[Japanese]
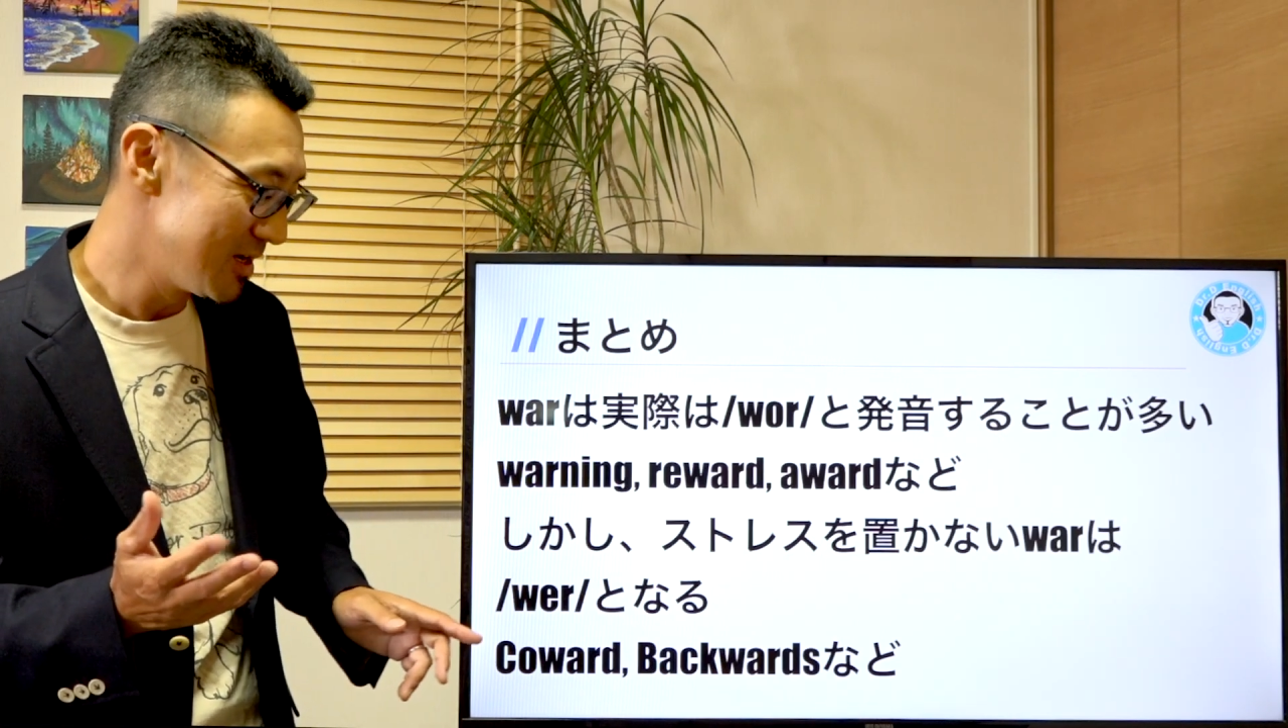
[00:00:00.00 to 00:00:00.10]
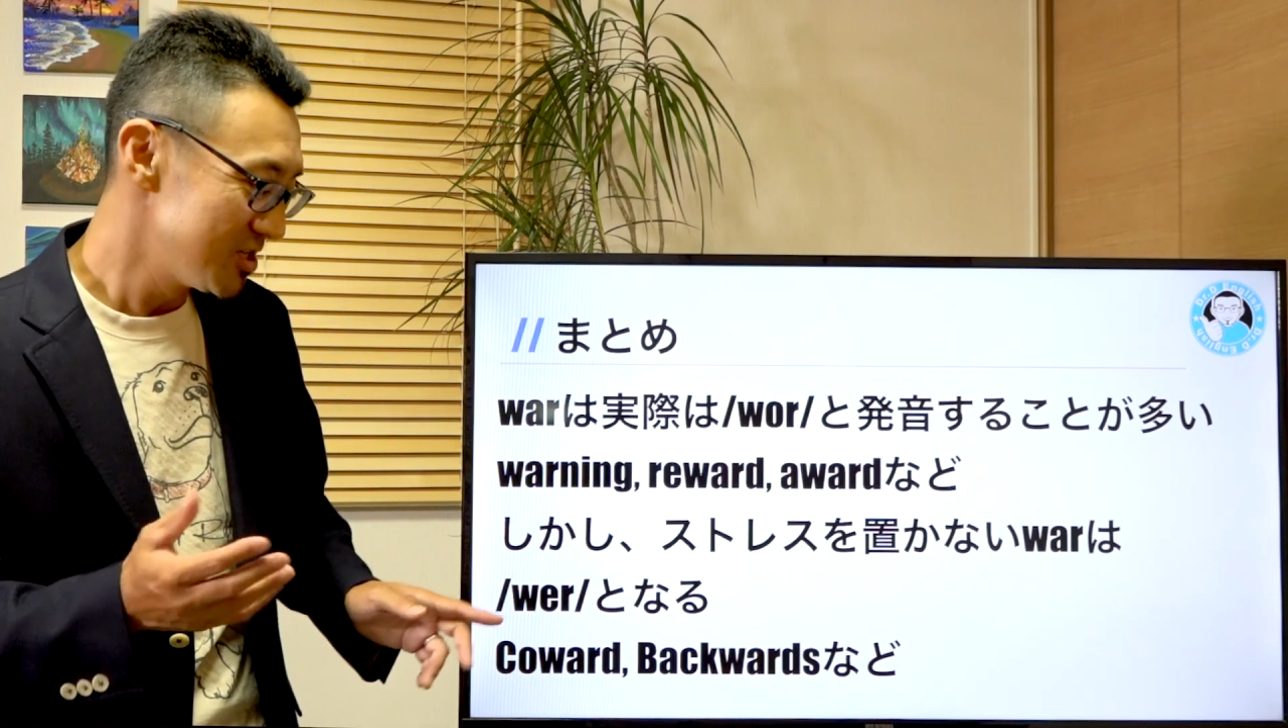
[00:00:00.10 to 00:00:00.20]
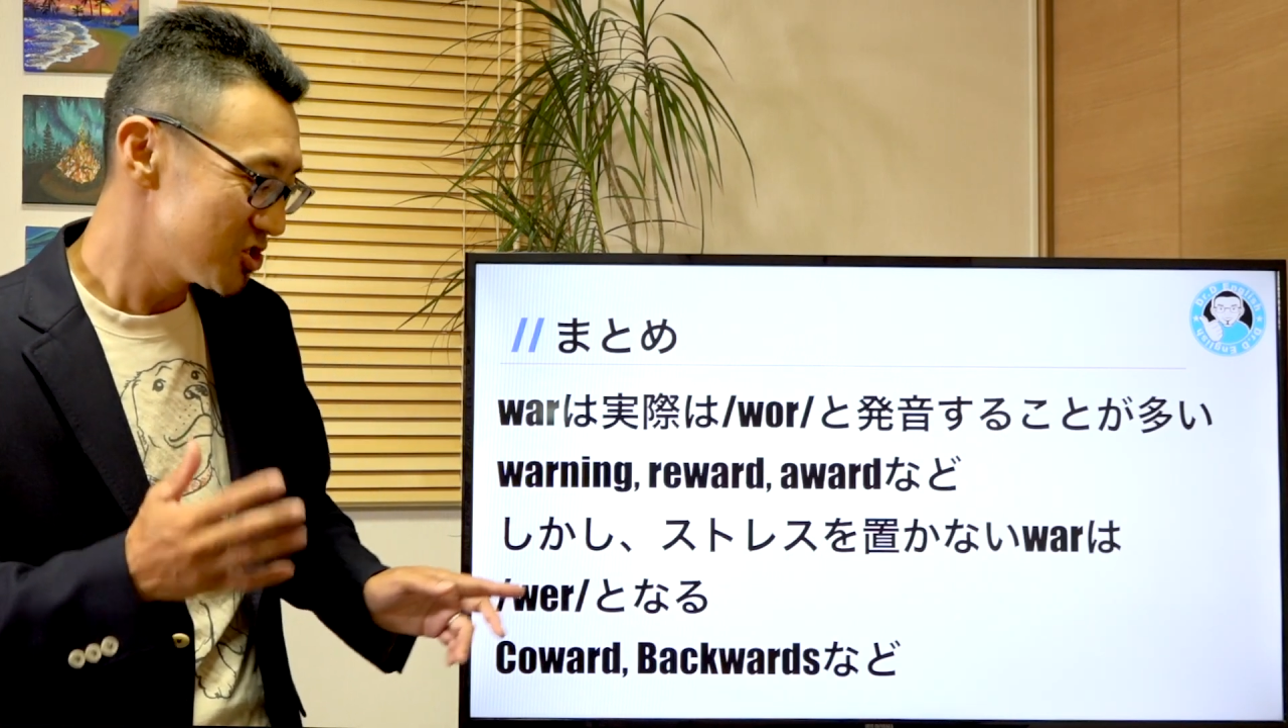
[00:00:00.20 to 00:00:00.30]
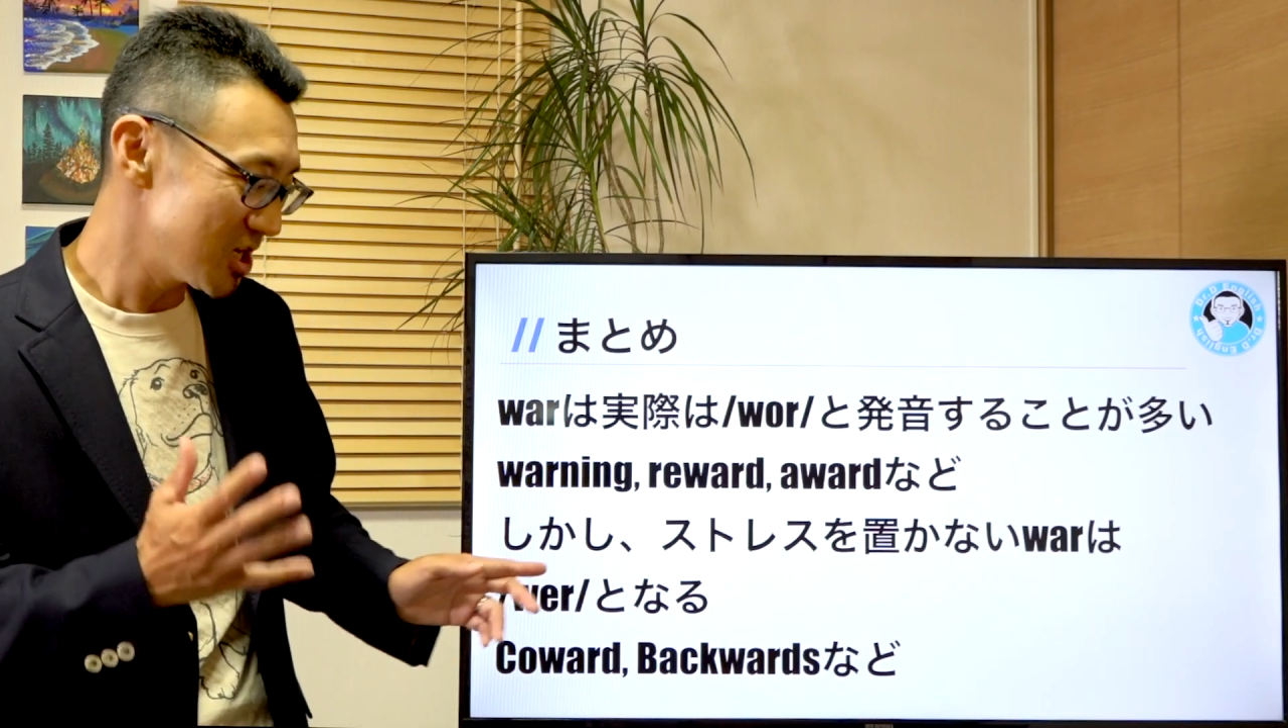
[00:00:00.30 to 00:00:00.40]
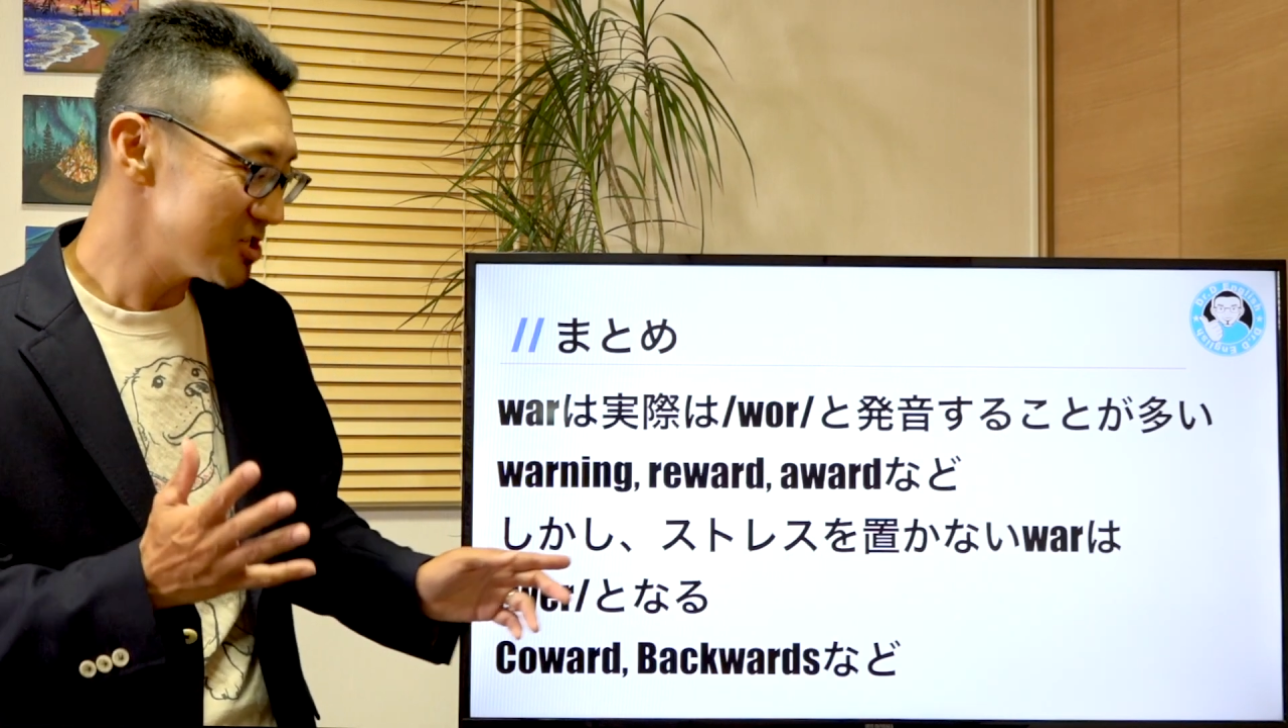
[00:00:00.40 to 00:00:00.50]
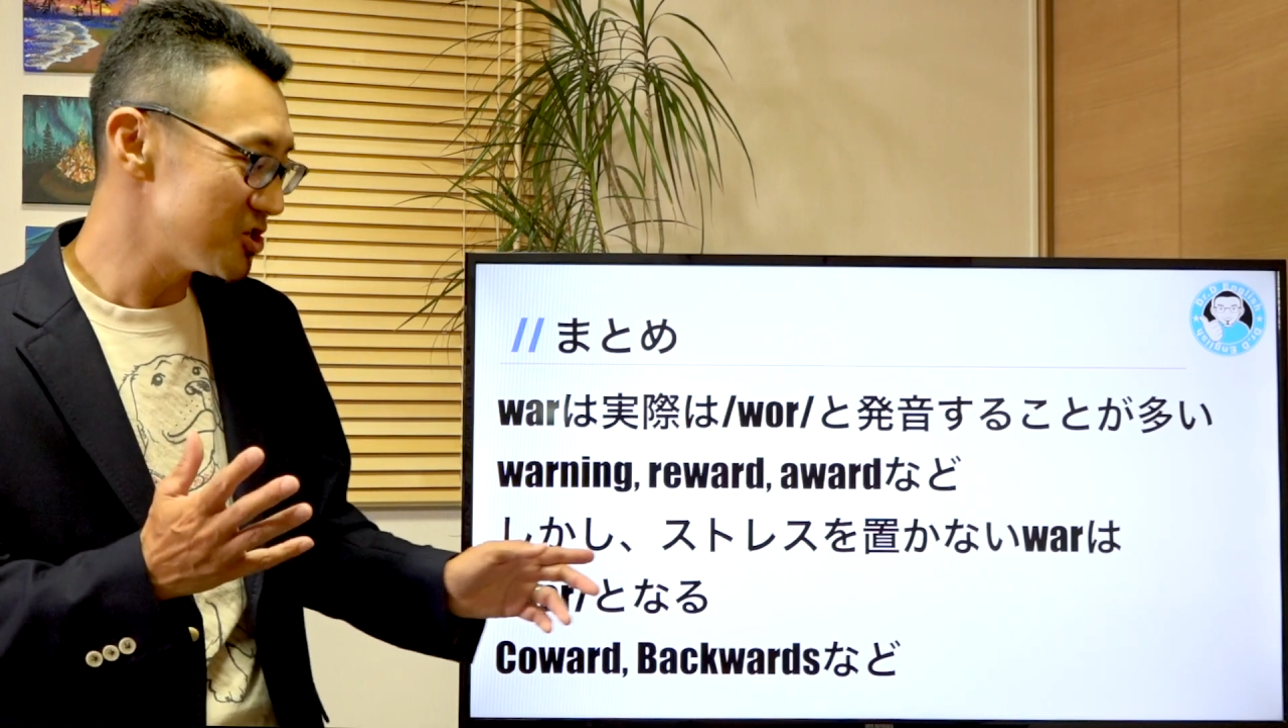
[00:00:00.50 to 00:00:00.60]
しかし